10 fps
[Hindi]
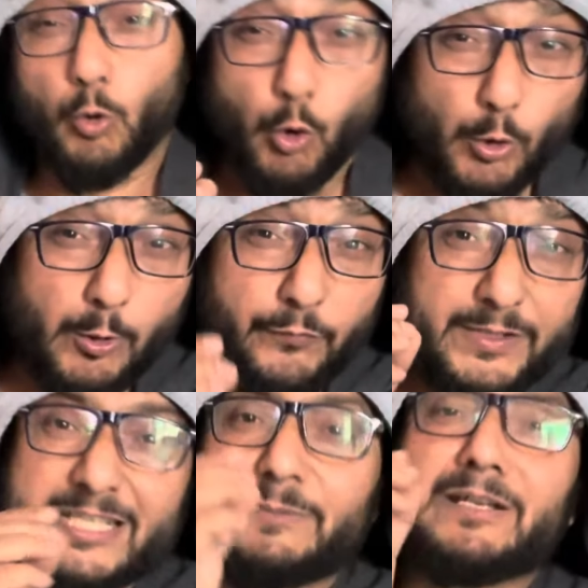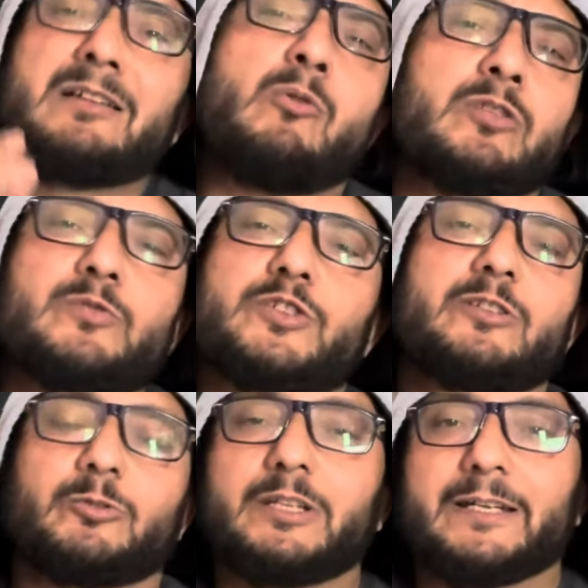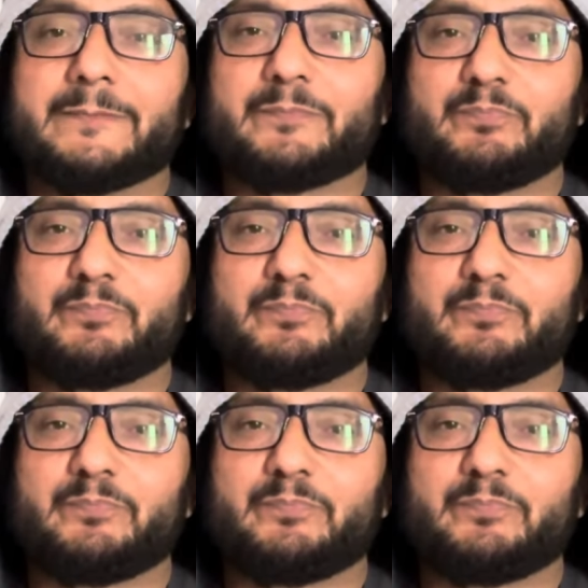गॉड ऑफ फिजिक्स बनना बहुत मुश्किल होता है